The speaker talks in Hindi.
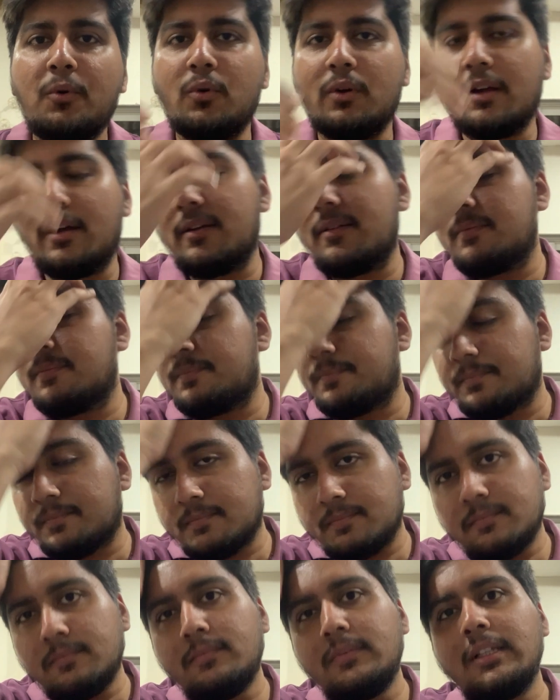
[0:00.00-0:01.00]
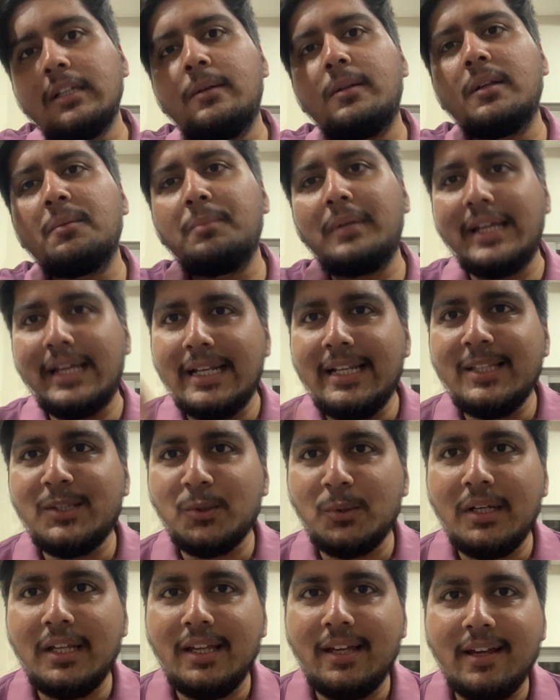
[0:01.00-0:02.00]
होंगे मतलब डेली
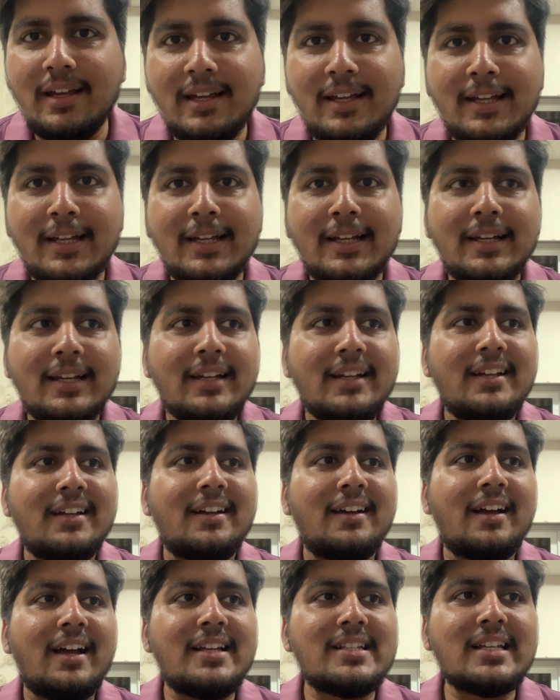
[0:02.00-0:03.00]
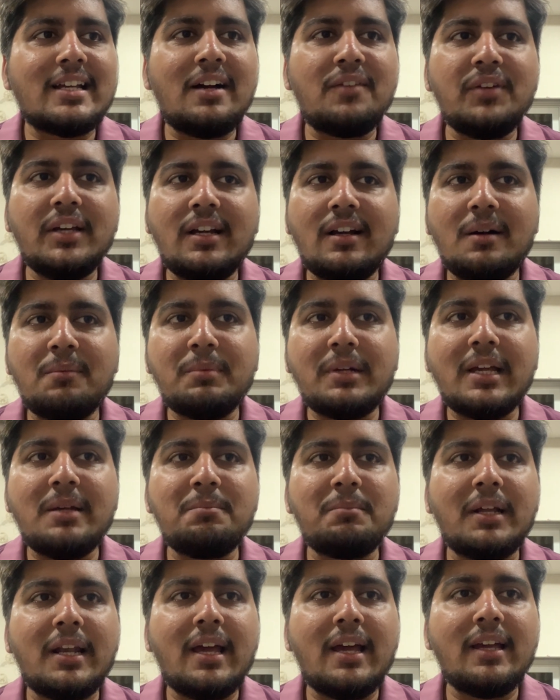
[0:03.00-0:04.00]
तो नहीं है ऐसे काफ़ी कम
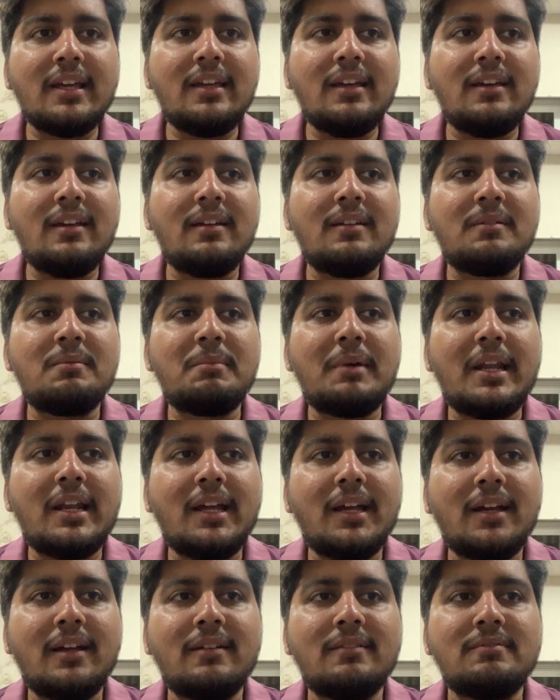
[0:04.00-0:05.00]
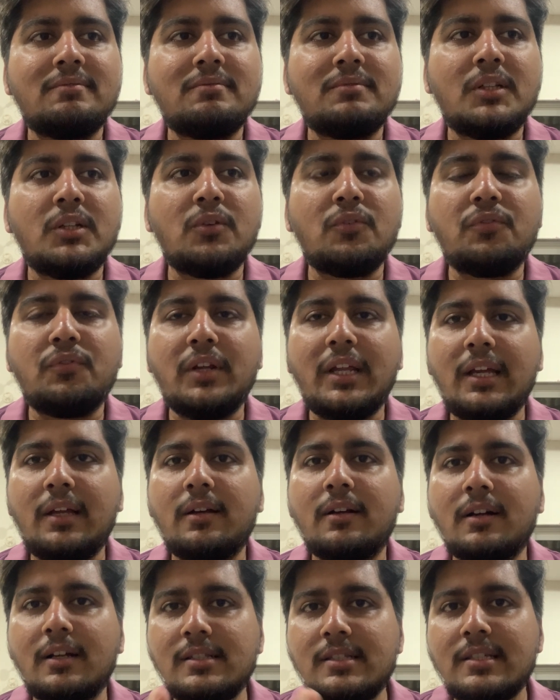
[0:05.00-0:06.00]
टाइम बना है कि मैंने यू नो फ्री
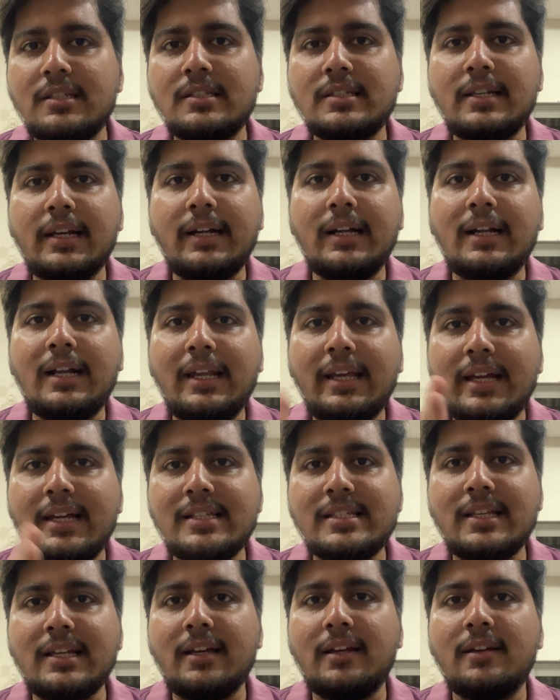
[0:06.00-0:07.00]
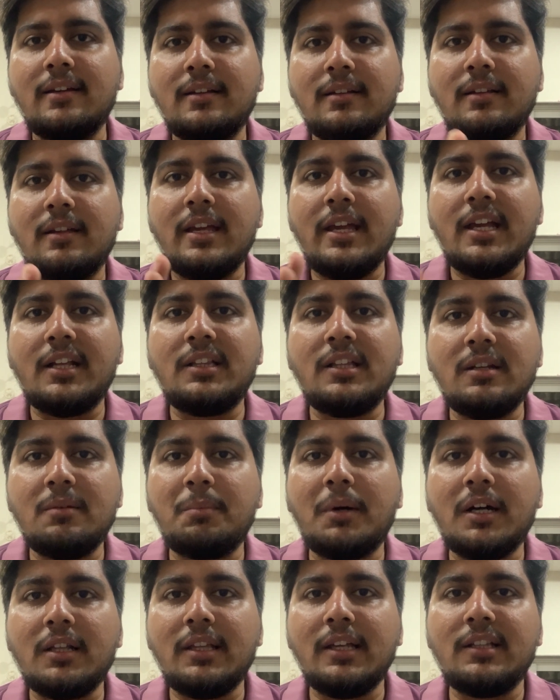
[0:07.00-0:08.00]
कंसिस्टेंटली ऐसे एक दिन
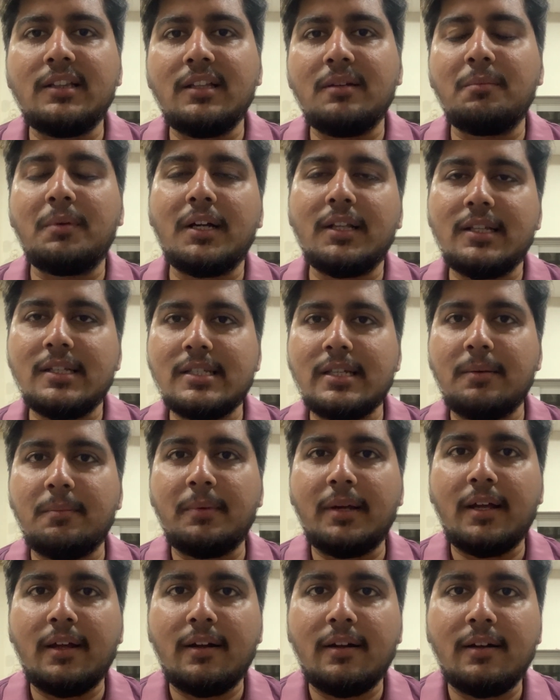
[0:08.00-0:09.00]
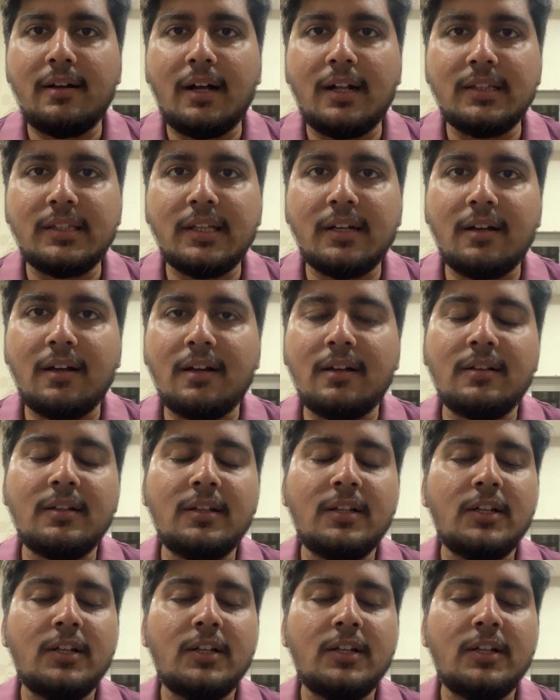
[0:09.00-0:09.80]
बाद एक दिन बाद ऐसे मैं डालते रहा